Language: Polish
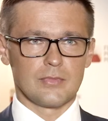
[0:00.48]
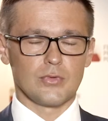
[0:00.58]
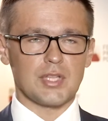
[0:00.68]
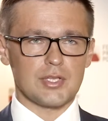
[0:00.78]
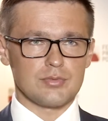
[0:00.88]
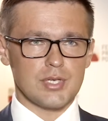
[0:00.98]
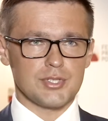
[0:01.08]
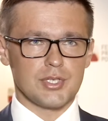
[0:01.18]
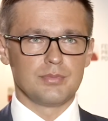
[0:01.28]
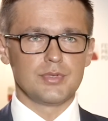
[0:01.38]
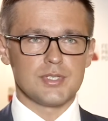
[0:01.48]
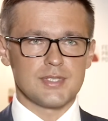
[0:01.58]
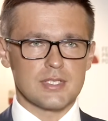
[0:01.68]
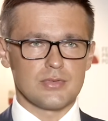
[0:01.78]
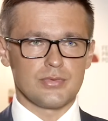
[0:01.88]
W ostatnim czasie
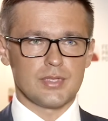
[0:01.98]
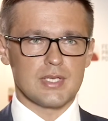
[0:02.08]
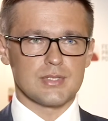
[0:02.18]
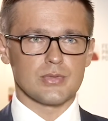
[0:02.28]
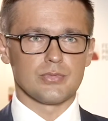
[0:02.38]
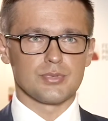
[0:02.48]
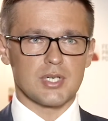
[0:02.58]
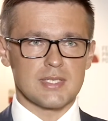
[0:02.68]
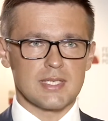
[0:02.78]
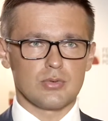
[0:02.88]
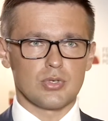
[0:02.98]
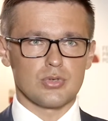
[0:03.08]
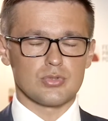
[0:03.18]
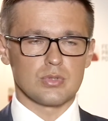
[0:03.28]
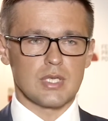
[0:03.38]
Ministerstwo Finansów przekazało do
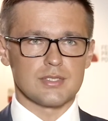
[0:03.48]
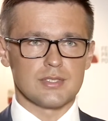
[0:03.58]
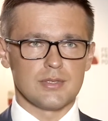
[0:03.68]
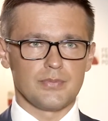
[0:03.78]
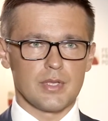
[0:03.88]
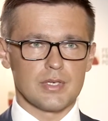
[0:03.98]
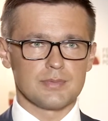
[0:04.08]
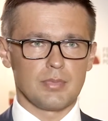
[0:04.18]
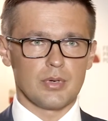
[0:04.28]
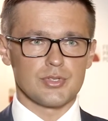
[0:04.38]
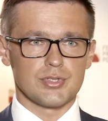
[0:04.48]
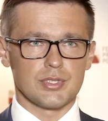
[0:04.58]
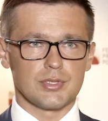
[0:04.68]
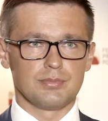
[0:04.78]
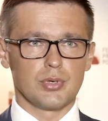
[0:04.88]
konsultacji
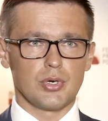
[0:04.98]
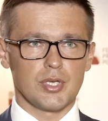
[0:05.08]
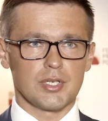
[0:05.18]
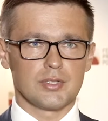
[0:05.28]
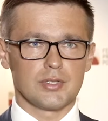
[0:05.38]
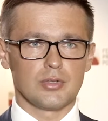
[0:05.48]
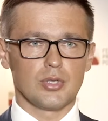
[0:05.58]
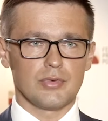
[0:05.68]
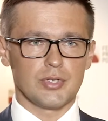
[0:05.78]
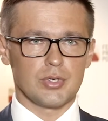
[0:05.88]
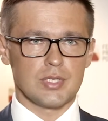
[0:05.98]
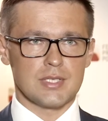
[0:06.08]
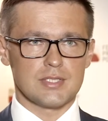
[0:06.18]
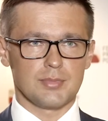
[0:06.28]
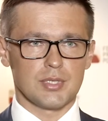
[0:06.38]
społecznych projekt nowej
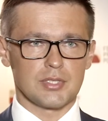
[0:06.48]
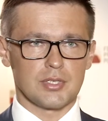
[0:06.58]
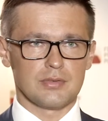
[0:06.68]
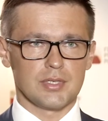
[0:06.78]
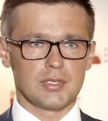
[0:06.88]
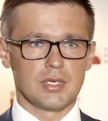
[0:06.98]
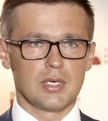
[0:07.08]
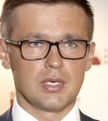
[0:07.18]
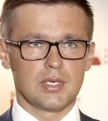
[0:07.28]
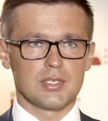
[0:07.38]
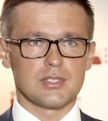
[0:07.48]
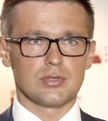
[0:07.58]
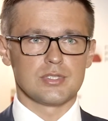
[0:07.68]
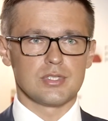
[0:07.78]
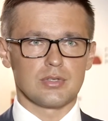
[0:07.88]
ordynacji podatkowej. Jest
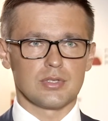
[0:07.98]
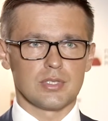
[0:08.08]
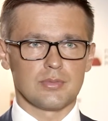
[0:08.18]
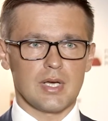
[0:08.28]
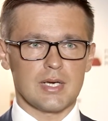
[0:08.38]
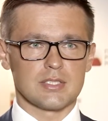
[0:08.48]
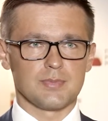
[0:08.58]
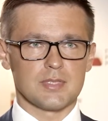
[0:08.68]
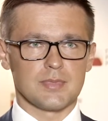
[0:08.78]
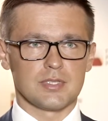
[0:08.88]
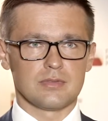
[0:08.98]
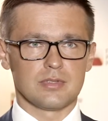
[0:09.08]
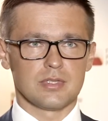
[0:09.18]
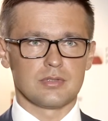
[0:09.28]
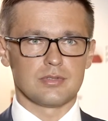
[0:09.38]
to istotny akt z
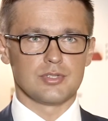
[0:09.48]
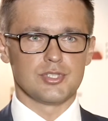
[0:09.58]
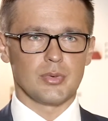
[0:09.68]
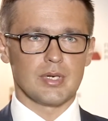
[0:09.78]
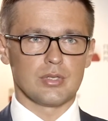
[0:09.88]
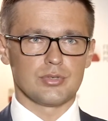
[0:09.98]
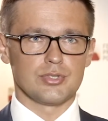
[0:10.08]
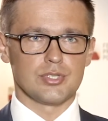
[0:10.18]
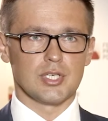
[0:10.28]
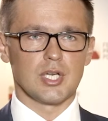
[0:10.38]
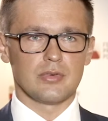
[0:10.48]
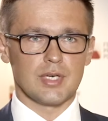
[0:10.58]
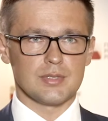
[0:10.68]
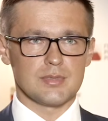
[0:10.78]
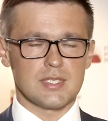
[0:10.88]
perspektywy działalności
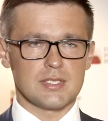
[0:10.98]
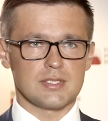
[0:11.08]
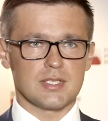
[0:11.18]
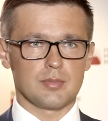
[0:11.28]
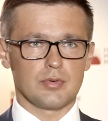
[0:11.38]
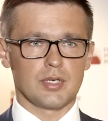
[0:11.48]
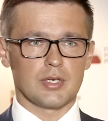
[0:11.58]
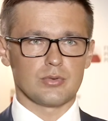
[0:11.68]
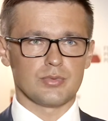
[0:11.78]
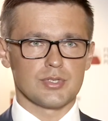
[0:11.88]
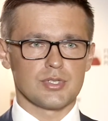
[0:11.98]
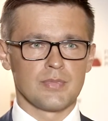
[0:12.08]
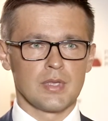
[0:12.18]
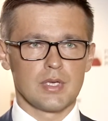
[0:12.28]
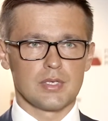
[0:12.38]
Krajowej Administracji Skarbowej, jak również
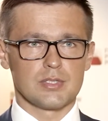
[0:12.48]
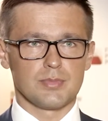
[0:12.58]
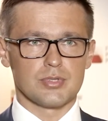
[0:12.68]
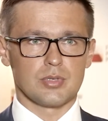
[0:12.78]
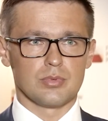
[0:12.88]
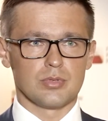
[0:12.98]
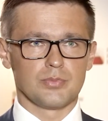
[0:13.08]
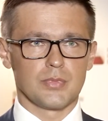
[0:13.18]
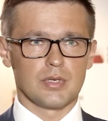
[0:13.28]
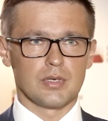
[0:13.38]
sposobu e,